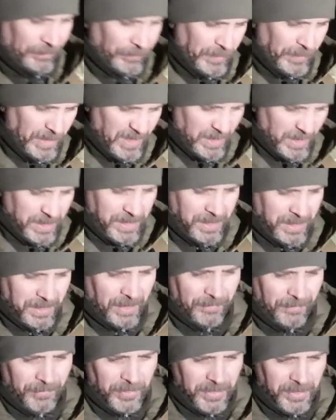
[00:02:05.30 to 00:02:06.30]
Фениксе,
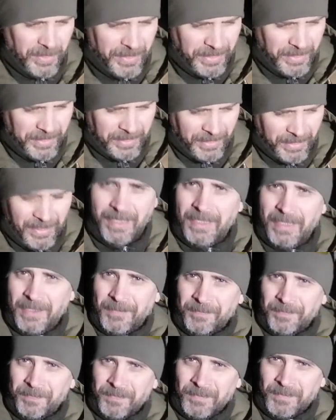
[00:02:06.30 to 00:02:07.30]
на фонарике
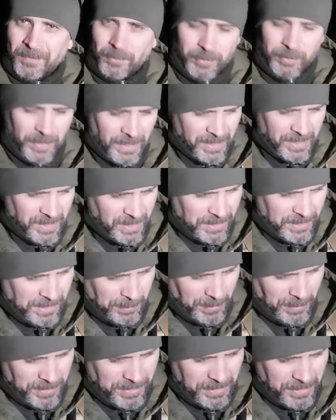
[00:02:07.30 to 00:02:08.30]
у нас
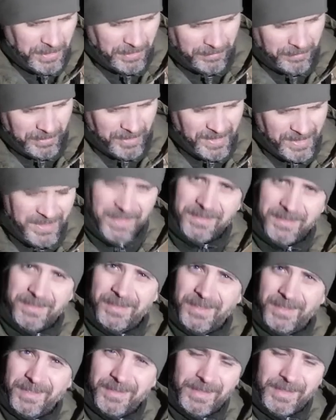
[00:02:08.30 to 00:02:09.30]
демонтирована
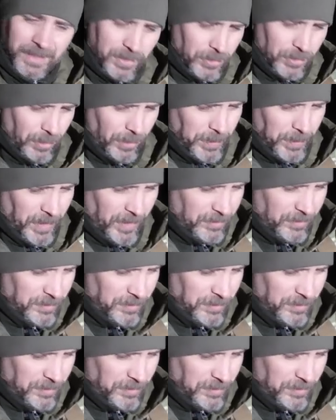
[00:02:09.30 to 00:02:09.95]
стандартная кнопка,